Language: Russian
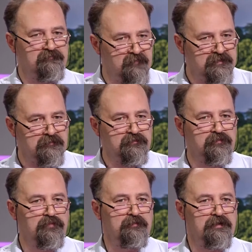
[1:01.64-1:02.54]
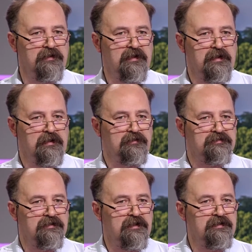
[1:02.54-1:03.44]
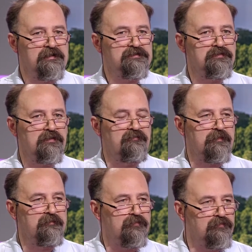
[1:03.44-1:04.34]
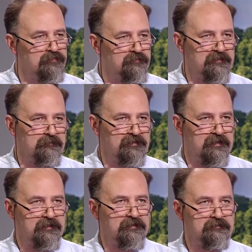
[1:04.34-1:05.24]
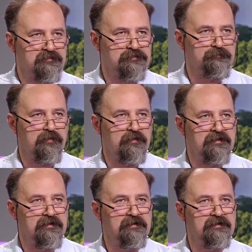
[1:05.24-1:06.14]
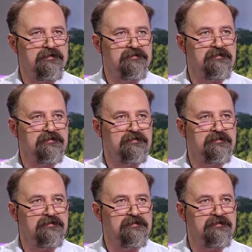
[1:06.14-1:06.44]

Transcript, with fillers: в этом клубе, то есть они не столько формируют, в этом плане я немножко спорю, это не,